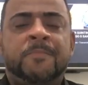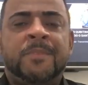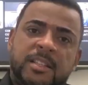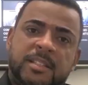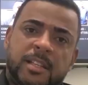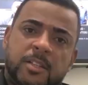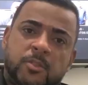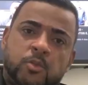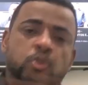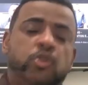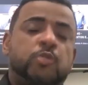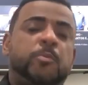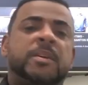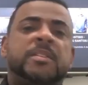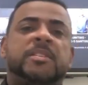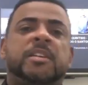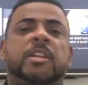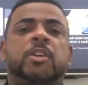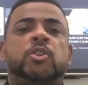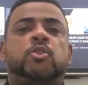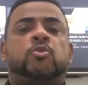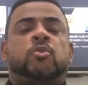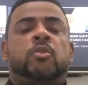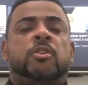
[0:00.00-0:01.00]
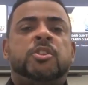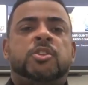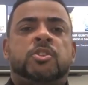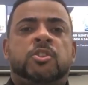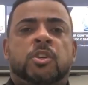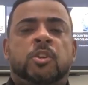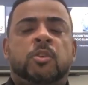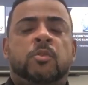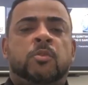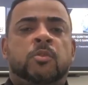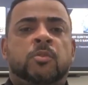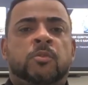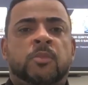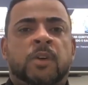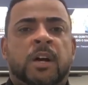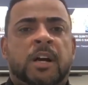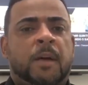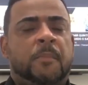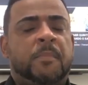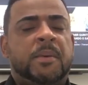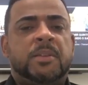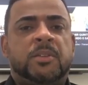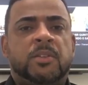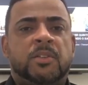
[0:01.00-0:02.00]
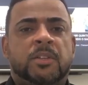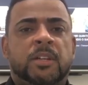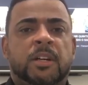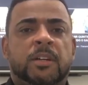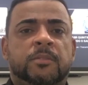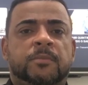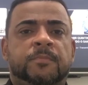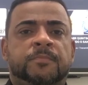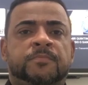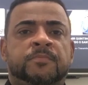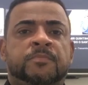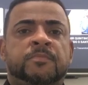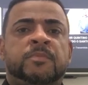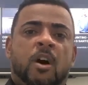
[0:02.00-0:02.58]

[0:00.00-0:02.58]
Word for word: nessas últimas eleições que eu acabei citando,